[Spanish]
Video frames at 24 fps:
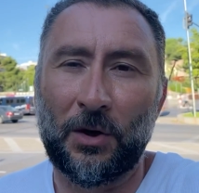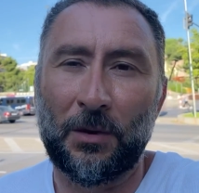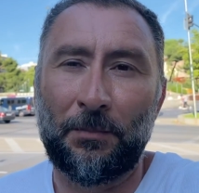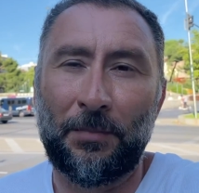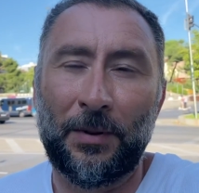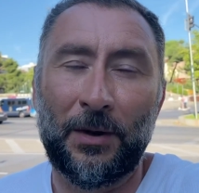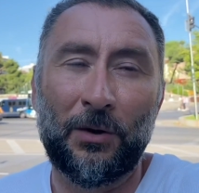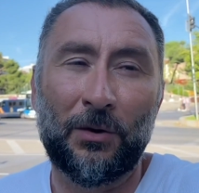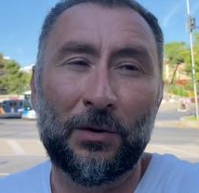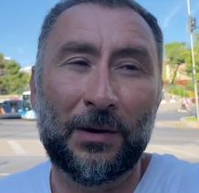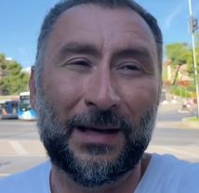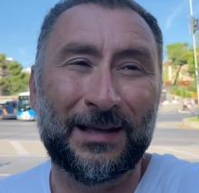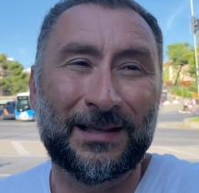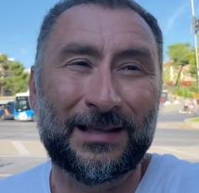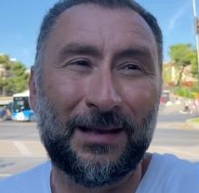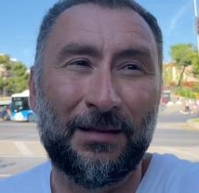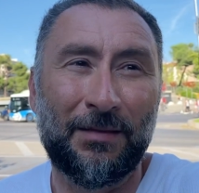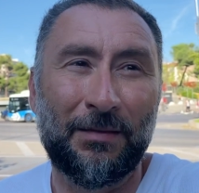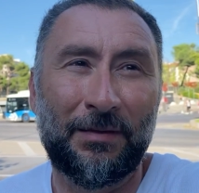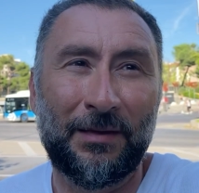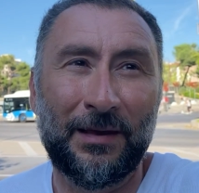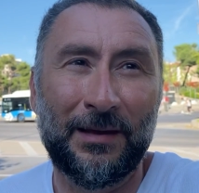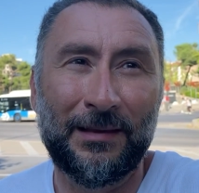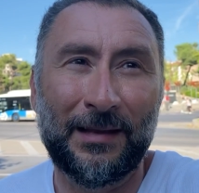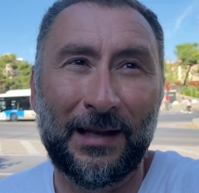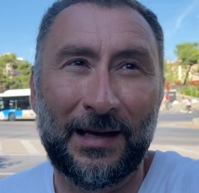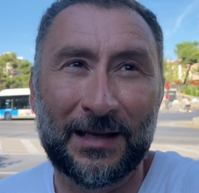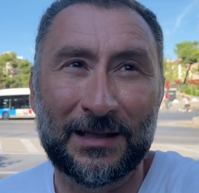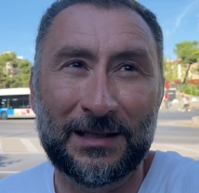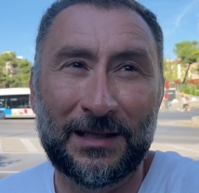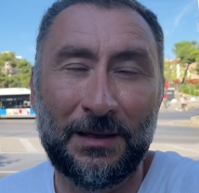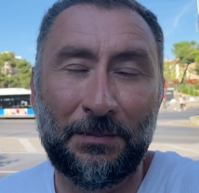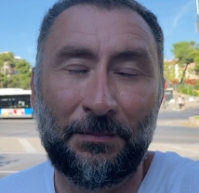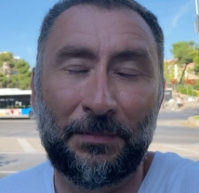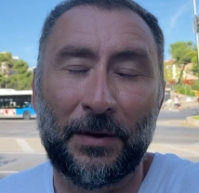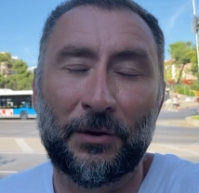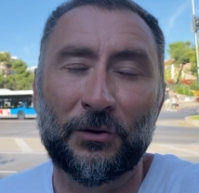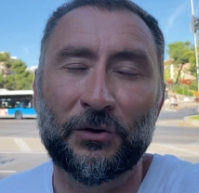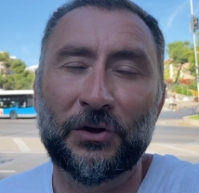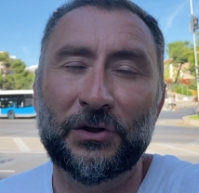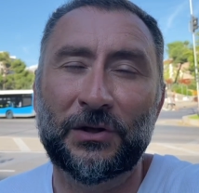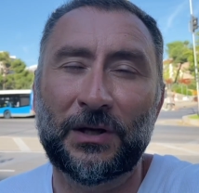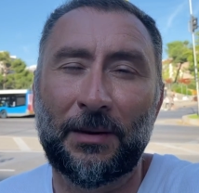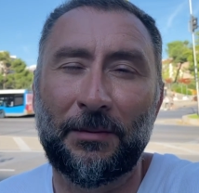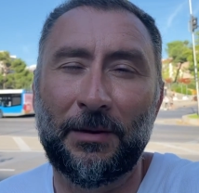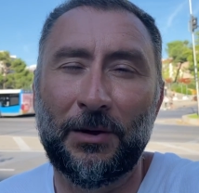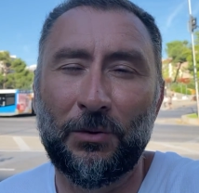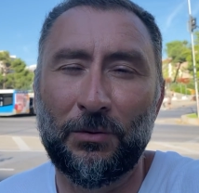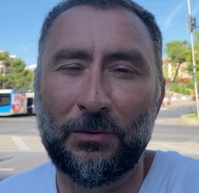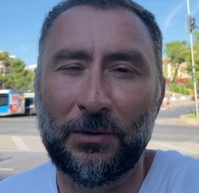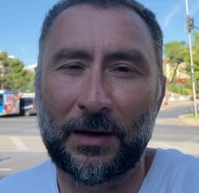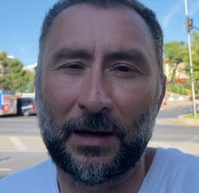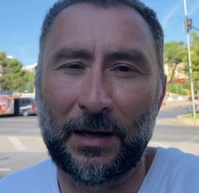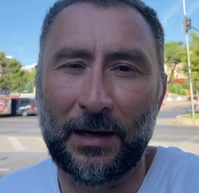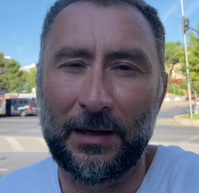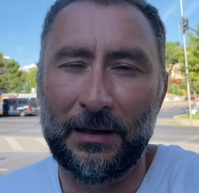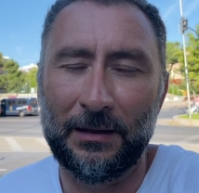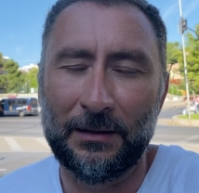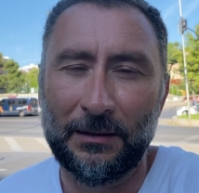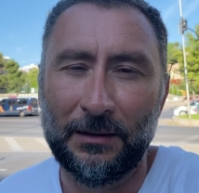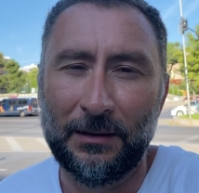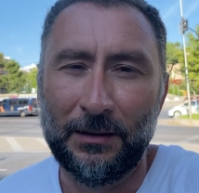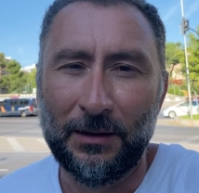Espero que se encienda la chispa, no se sabe nunca, ¿eh?